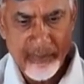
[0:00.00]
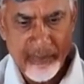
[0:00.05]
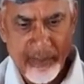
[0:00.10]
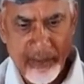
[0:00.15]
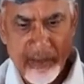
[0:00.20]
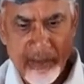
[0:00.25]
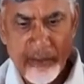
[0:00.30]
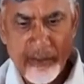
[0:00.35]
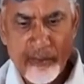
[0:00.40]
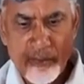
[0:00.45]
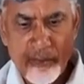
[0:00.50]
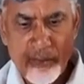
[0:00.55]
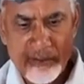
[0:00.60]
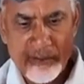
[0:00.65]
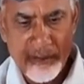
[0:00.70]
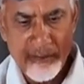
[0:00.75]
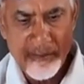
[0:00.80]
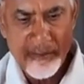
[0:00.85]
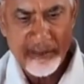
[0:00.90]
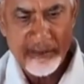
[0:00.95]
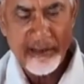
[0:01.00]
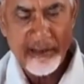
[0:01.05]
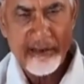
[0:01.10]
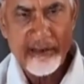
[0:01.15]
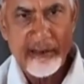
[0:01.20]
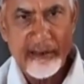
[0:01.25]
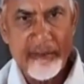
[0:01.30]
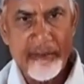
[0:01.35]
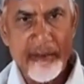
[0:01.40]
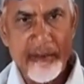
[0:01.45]
దానికి కూడా
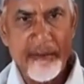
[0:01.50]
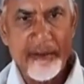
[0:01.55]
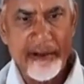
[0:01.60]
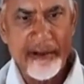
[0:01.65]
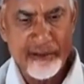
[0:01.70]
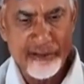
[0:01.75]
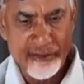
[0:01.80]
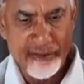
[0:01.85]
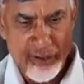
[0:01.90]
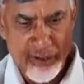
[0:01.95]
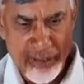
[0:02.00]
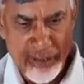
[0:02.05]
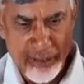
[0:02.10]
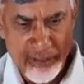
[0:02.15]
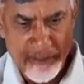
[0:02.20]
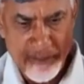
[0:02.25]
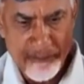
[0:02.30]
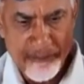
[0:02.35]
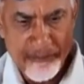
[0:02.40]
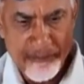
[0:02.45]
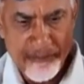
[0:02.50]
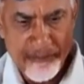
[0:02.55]
సమాధానం చెప్పే పరిస్థితులు లేదు